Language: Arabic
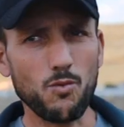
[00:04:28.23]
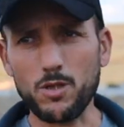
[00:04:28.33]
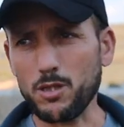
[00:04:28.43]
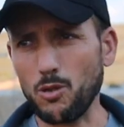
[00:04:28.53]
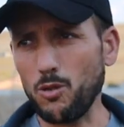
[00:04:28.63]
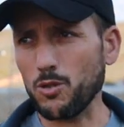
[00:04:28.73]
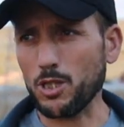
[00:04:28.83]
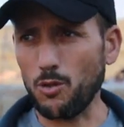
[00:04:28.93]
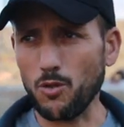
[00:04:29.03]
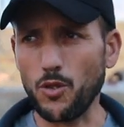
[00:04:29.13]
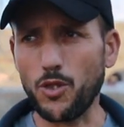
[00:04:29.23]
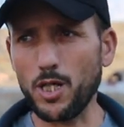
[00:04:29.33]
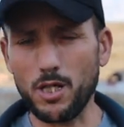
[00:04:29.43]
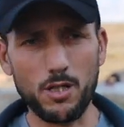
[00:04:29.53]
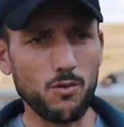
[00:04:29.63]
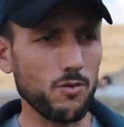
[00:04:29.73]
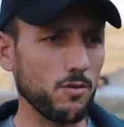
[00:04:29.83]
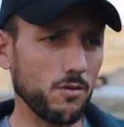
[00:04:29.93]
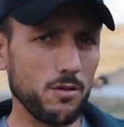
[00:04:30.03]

ويصلحوا ويصلحوا الدار و...